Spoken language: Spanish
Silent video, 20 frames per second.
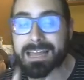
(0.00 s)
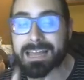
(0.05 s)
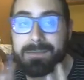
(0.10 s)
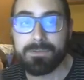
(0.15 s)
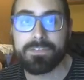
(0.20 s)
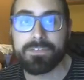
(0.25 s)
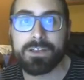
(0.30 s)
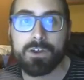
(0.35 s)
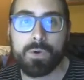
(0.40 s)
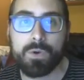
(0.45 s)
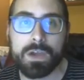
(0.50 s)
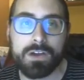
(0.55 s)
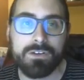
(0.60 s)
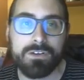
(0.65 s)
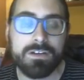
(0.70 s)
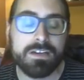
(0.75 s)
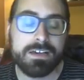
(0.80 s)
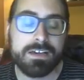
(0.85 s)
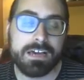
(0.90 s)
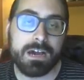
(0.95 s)
Hablo del juego,
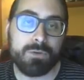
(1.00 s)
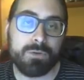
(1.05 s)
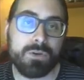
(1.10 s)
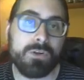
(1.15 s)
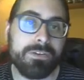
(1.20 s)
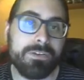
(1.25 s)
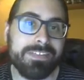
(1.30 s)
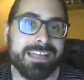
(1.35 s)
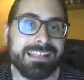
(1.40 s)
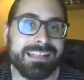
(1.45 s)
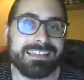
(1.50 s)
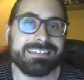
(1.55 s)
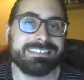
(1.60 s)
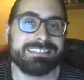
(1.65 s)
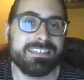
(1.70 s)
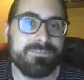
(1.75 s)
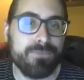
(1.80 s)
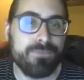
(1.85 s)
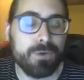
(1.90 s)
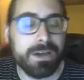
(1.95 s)
una unidad que
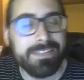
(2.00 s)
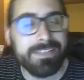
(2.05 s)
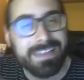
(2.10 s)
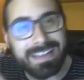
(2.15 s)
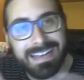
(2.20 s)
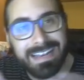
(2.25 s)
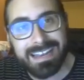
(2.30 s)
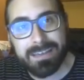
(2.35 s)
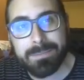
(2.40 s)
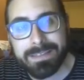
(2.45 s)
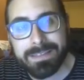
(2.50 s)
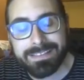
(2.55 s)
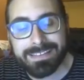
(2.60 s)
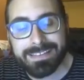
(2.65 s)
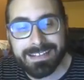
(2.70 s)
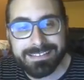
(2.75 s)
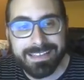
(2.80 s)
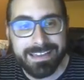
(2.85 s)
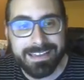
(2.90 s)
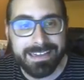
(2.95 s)
está enfocada claramente
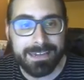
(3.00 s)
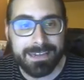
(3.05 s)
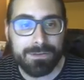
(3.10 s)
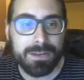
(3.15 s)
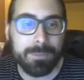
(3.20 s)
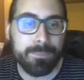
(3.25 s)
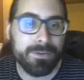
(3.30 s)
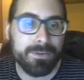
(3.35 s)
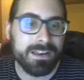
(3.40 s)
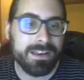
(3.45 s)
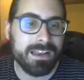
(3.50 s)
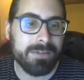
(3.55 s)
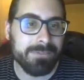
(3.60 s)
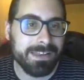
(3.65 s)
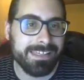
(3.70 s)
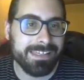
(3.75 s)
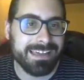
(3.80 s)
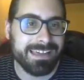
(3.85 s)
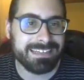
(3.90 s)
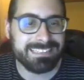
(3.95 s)
al tanqueo, le ponen
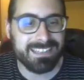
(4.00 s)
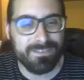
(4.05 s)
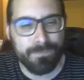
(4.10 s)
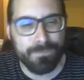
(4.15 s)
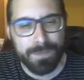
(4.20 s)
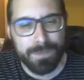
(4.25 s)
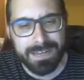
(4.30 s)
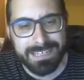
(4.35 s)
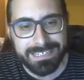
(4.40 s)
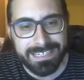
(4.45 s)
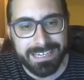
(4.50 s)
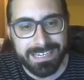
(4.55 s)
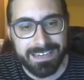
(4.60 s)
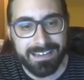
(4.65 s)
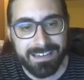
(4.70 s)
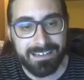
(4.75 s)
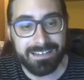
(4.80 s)
habilidades de finishing